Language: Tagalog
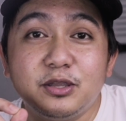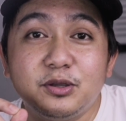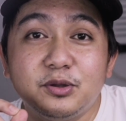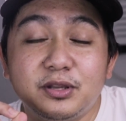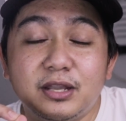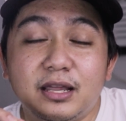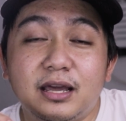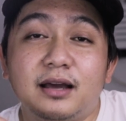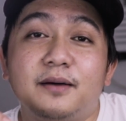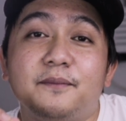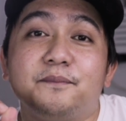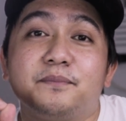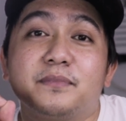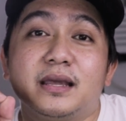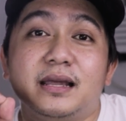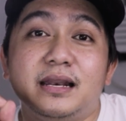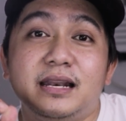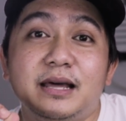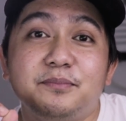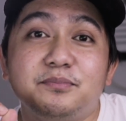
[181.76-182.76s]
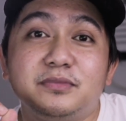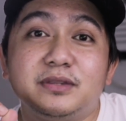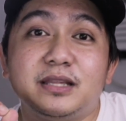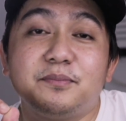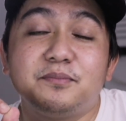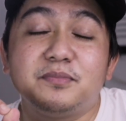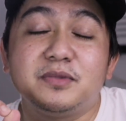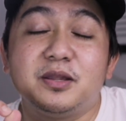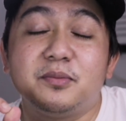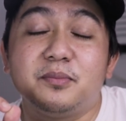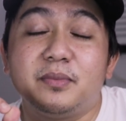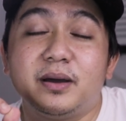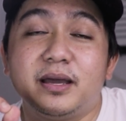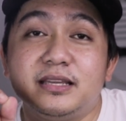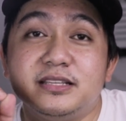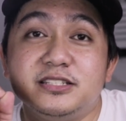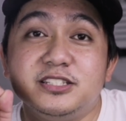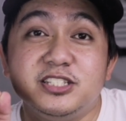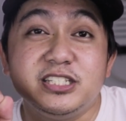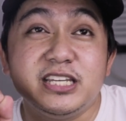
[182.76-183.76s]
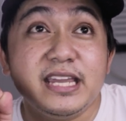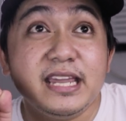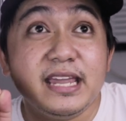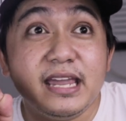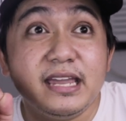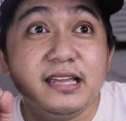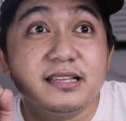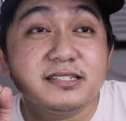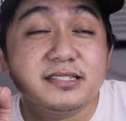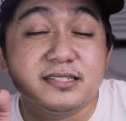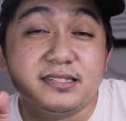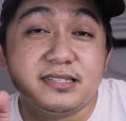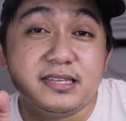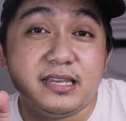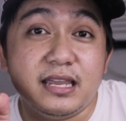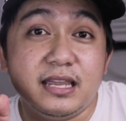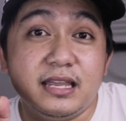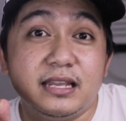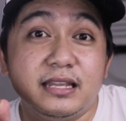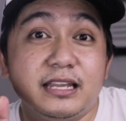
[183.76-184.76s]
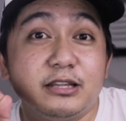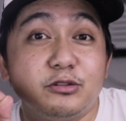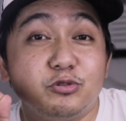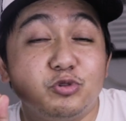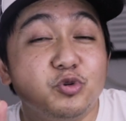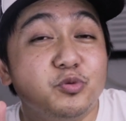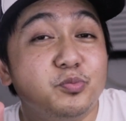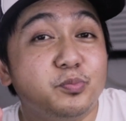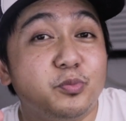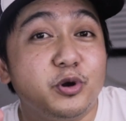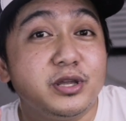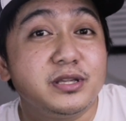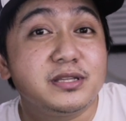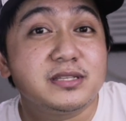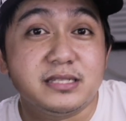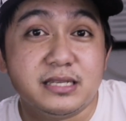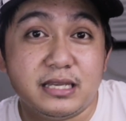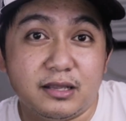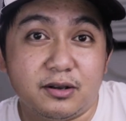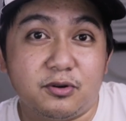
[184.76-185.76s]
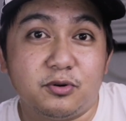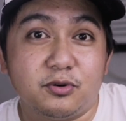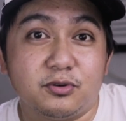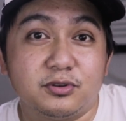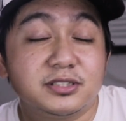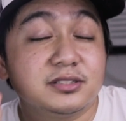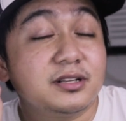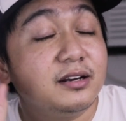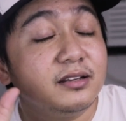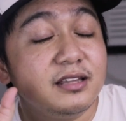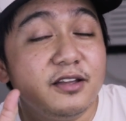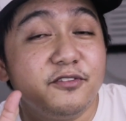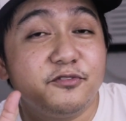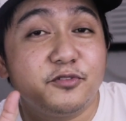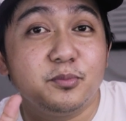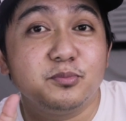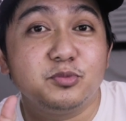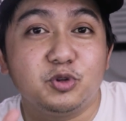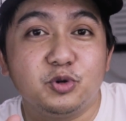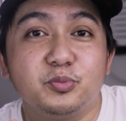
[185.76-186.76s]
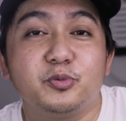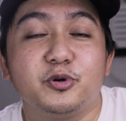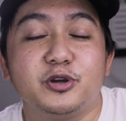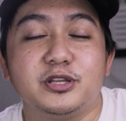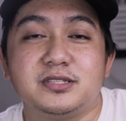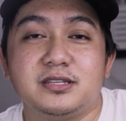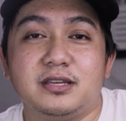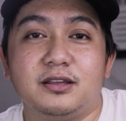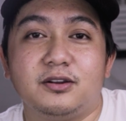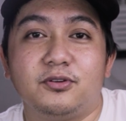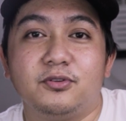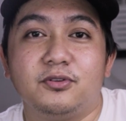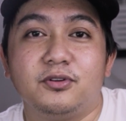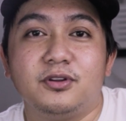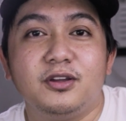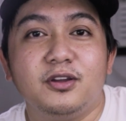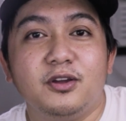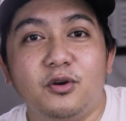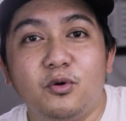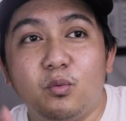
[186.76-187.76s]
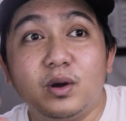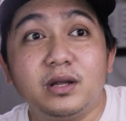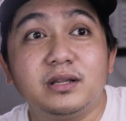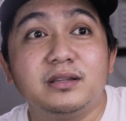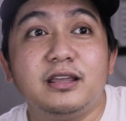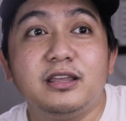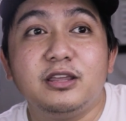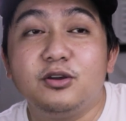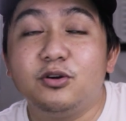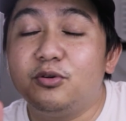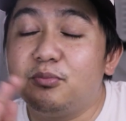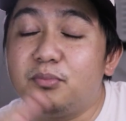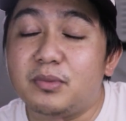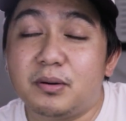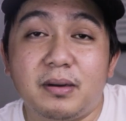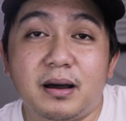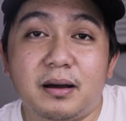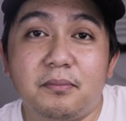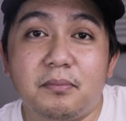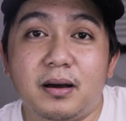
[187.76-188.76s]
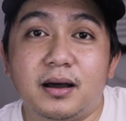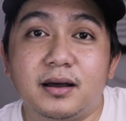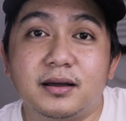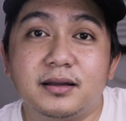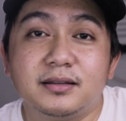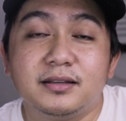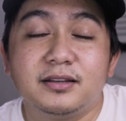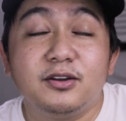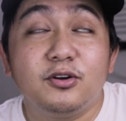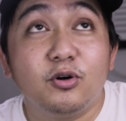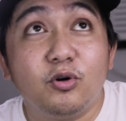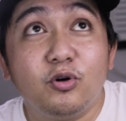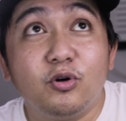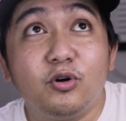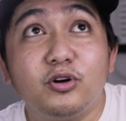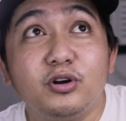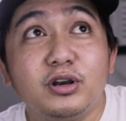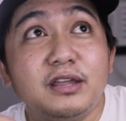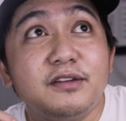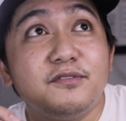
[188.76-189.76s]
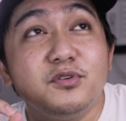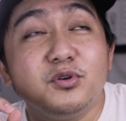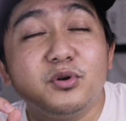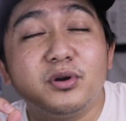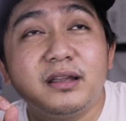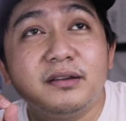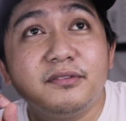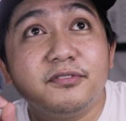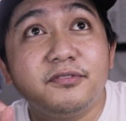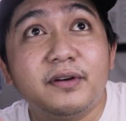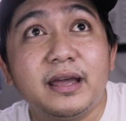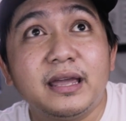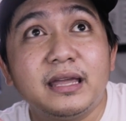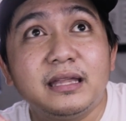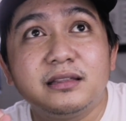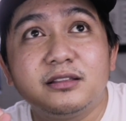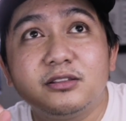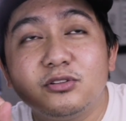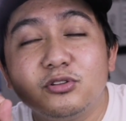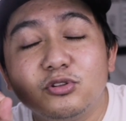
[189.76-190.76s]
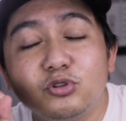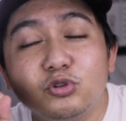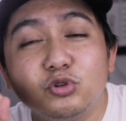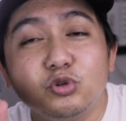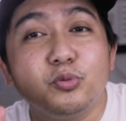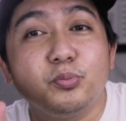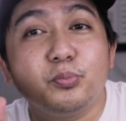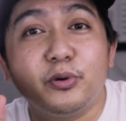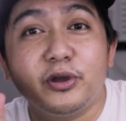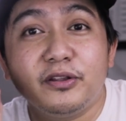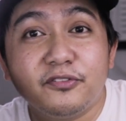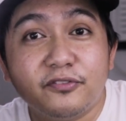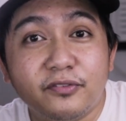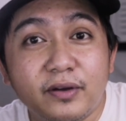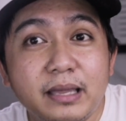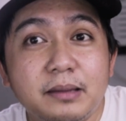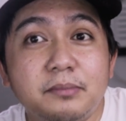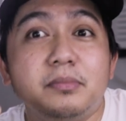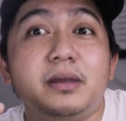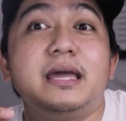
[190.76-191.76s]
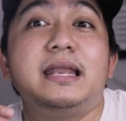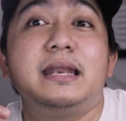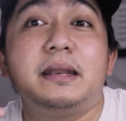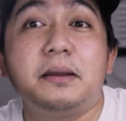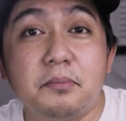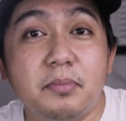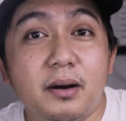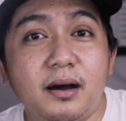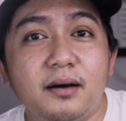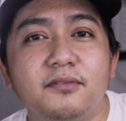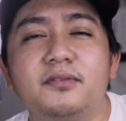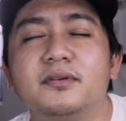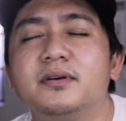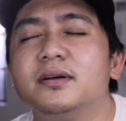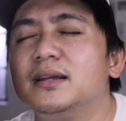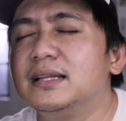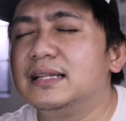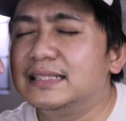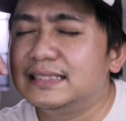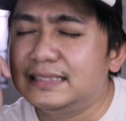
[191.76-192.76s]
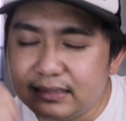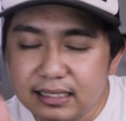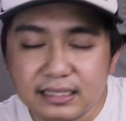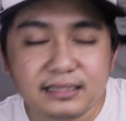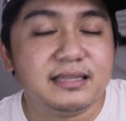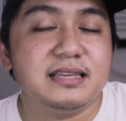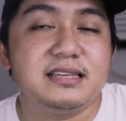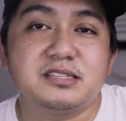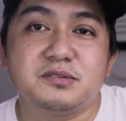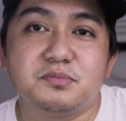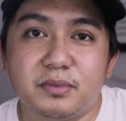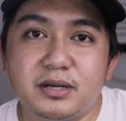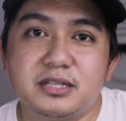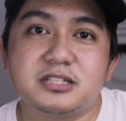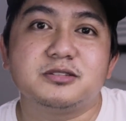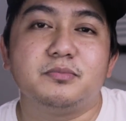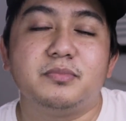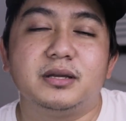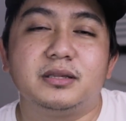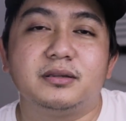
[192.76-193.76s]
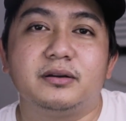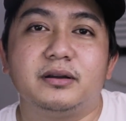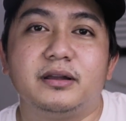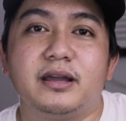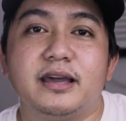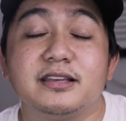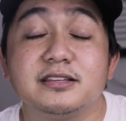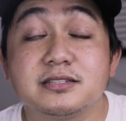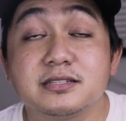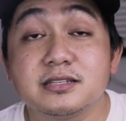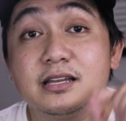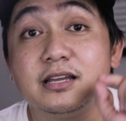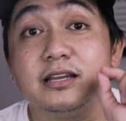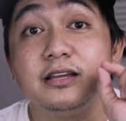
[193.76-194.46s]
kayo ng laptop na may GHZ na 2.0, starting from 2.0. Huwag na yung mababa. Or if you can find 2.5 and above, that is much better guys.